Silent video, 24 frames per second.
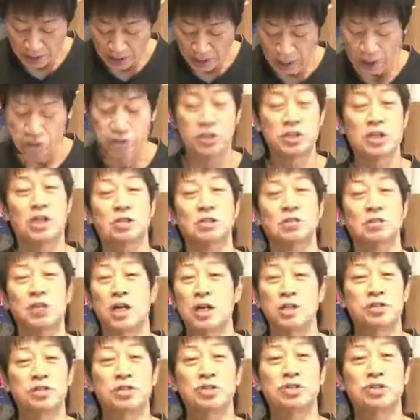8月、あ
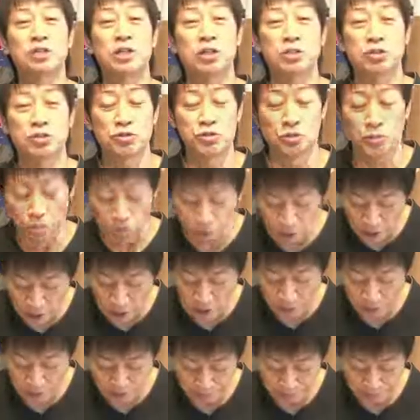10月8日、